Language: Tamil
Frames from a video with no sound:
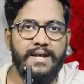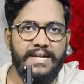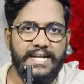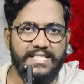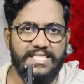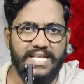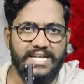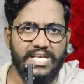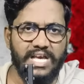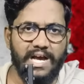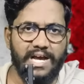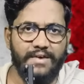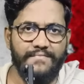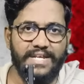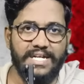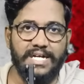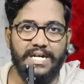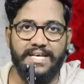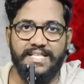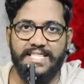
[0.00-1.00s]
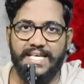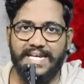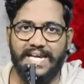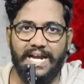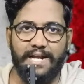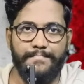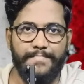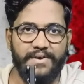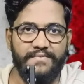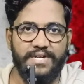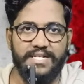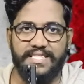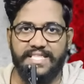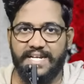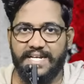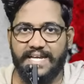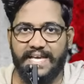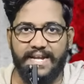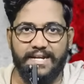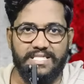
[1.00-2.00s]
நெத்தன்யாக அவர்கள் எதற்கு அழைப்பை
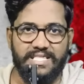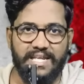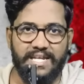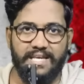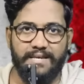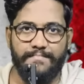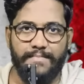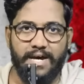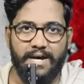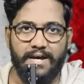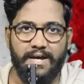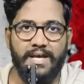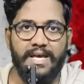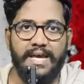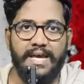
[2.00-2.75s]
விடுத்திருக்கார் தெரியுமா